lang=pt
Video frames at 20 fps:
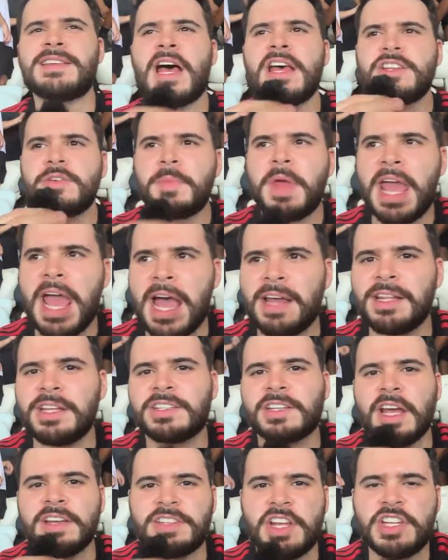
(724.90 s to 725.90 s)
as merdas
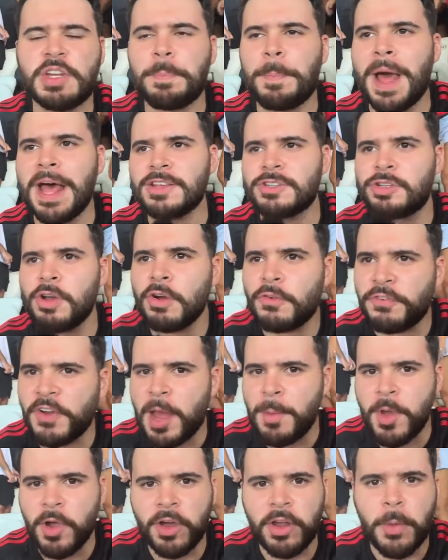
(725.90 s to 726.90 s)
que a gente passou com o
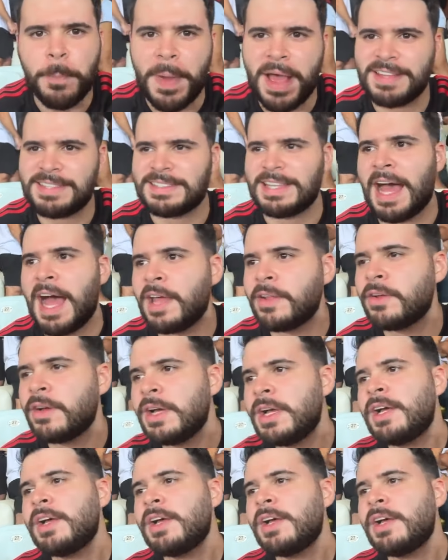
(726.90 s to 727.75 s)
Flamengo ano passado,